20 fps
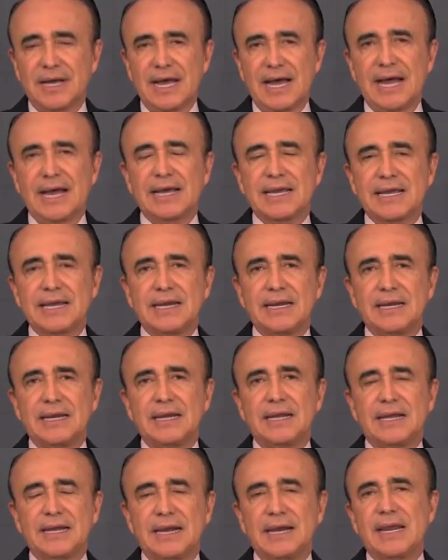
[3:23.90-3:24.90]

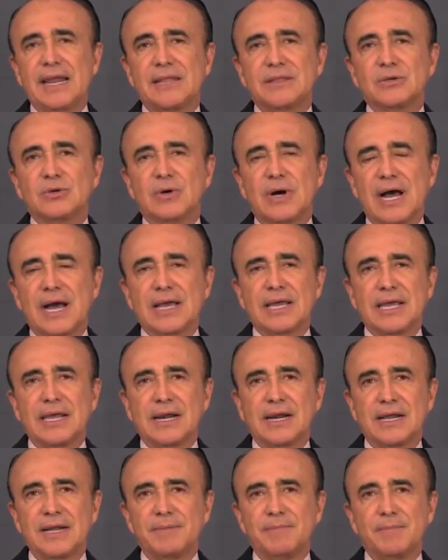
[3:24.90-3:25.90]
Ángel Eladio
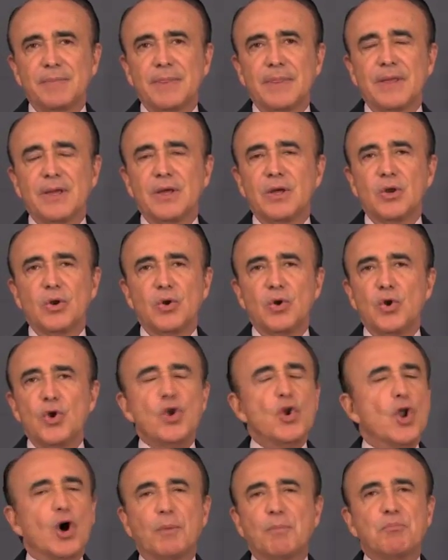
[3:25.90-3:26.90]
Aguirre
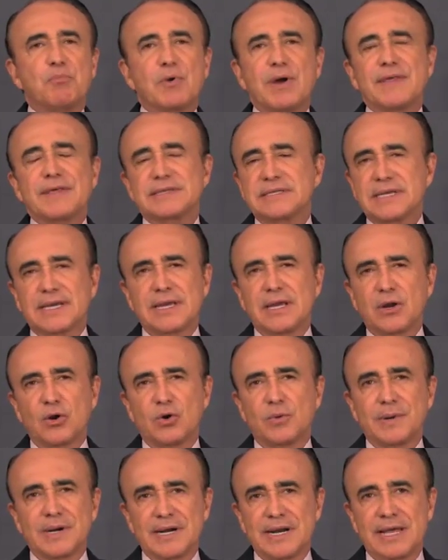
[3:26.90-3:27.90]
no puede seguir
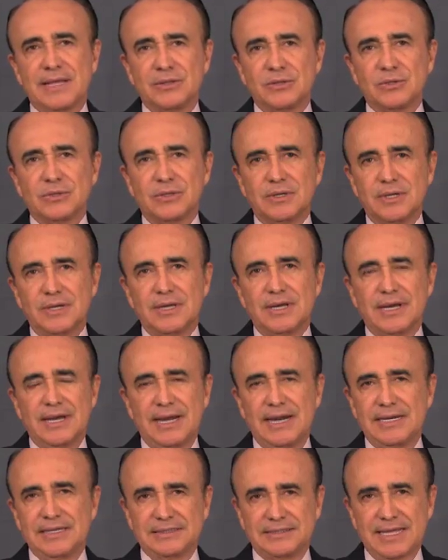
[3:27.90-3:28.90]
gobernando
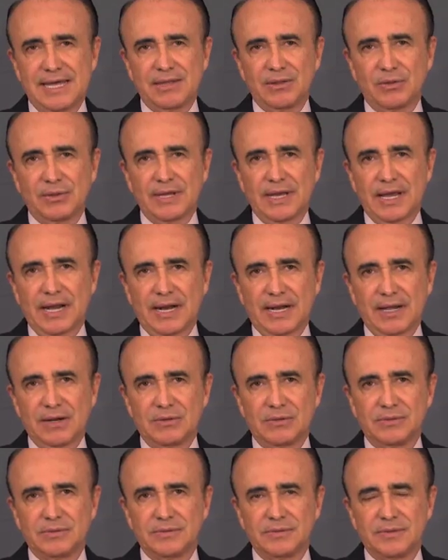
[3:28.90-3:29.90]
el estado de
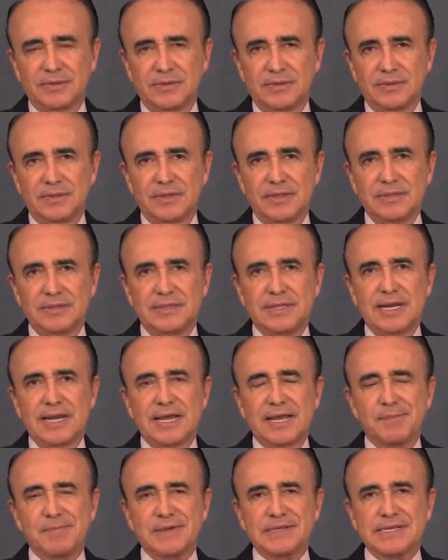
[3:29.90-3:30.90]
Guerrero.
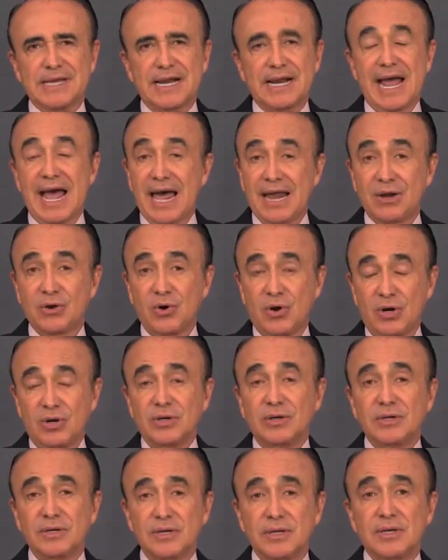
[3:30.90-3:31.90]
Tiene que pasar
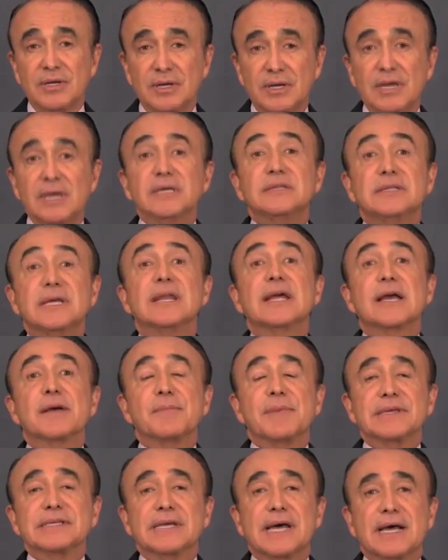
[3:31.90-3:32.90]
algo y tiene que
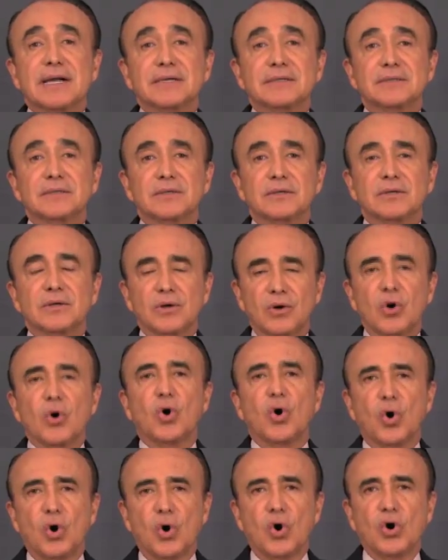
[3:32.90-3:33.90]
pasar
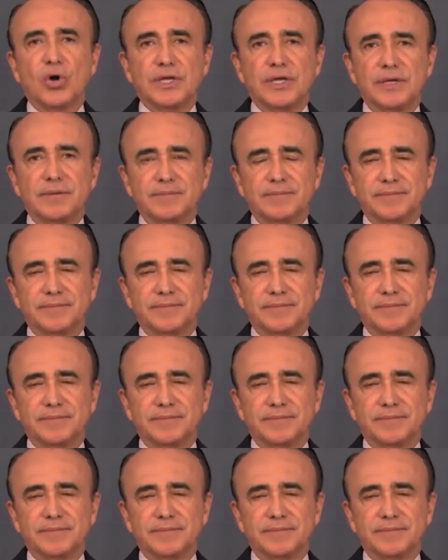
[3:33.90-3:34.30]
hoy.